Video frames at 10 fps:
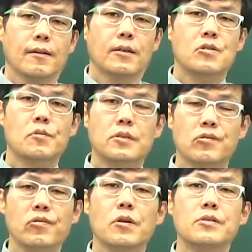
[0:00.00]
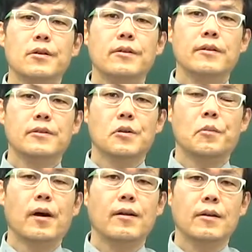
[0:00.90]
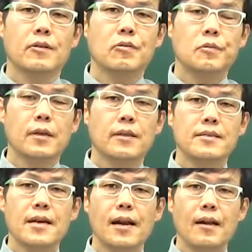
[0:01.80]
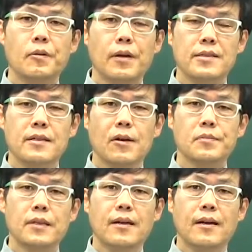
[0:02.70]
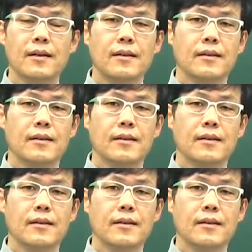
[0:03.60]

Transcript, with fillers: 어, 기출 문제의 중요성을 정말 수험생들은 잘 알고 계실 겁니다.